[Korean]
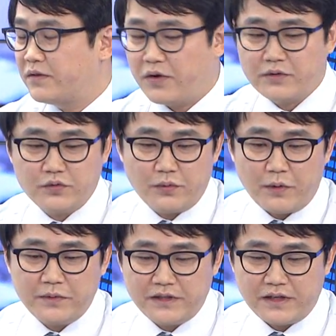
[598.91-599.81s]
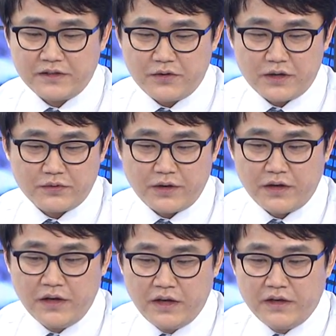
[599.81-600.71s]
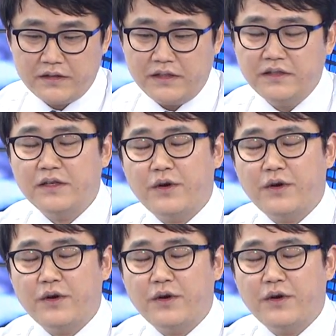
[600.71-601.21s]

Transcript: 경향도 좀 없지는 않은 것 같고요. 사실 이제